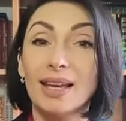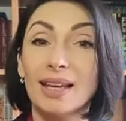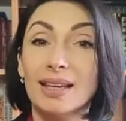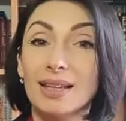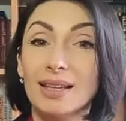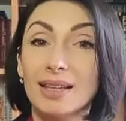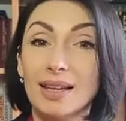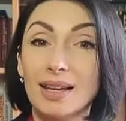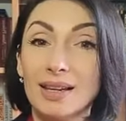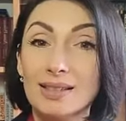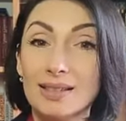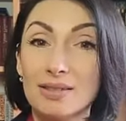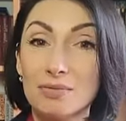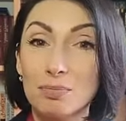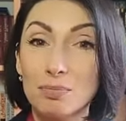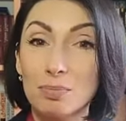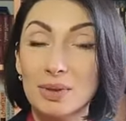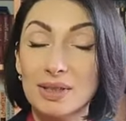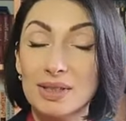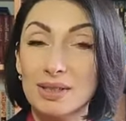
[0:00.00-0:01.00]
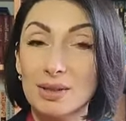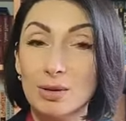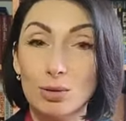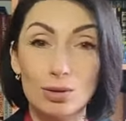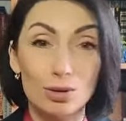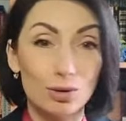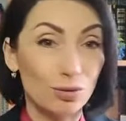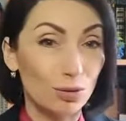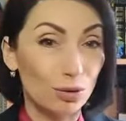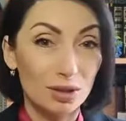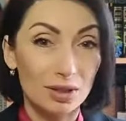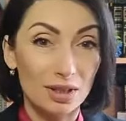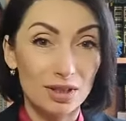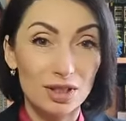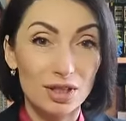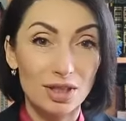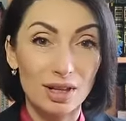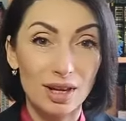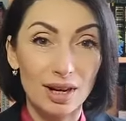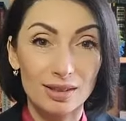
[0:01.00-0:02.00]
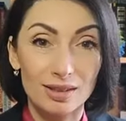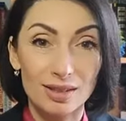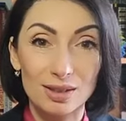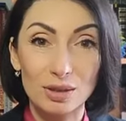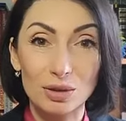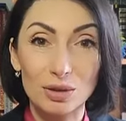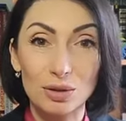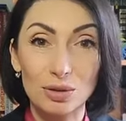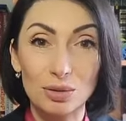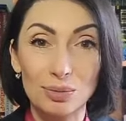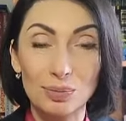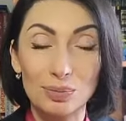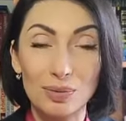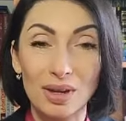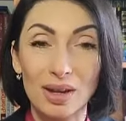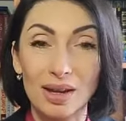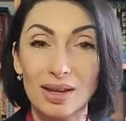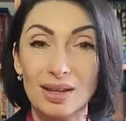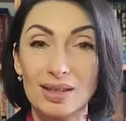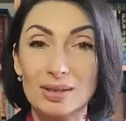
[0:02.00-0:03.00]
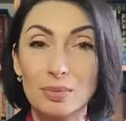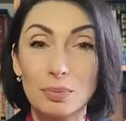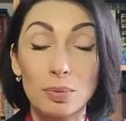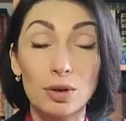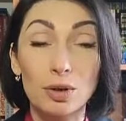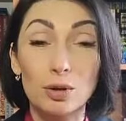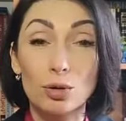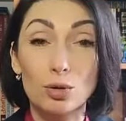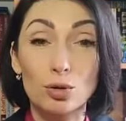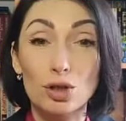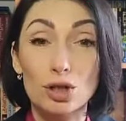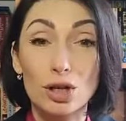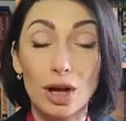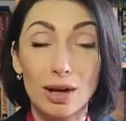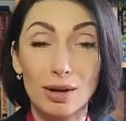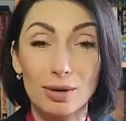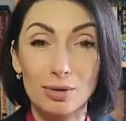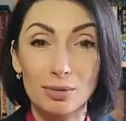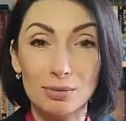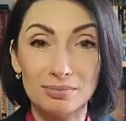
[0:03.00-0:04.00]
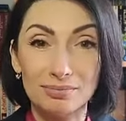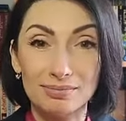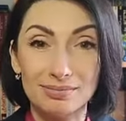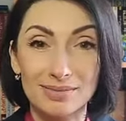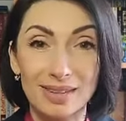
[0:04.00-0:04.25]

Я поделюсь сегодня нашей радостью с пылу с жару,